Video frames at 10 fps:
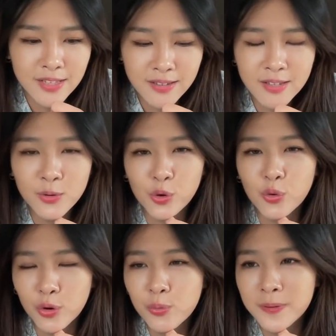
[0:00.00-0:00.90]
只是
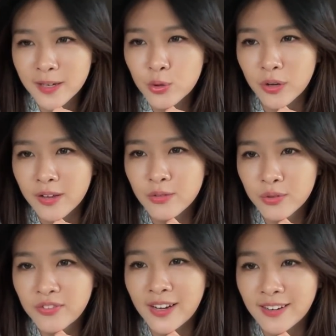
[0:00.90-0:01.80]
我比较喜欢就是
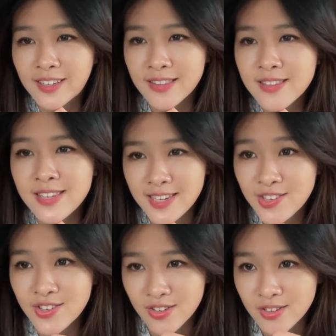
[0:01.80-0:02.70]
非常根基
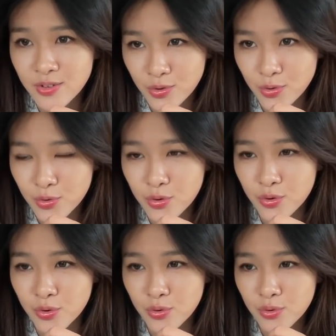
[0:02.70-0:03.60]
式的
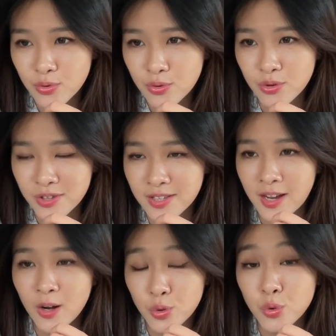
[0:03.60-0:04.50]
去思
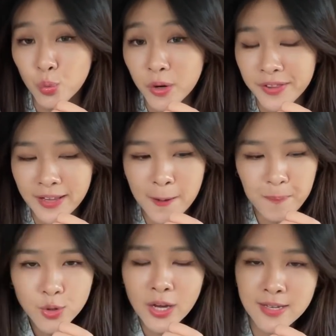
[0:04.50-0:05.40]
考去问啦，
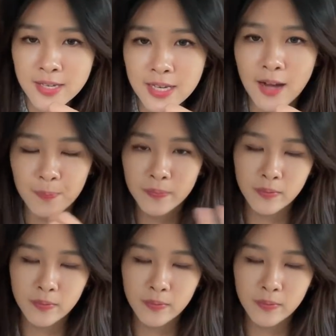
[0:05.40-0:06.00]
所以还是一样。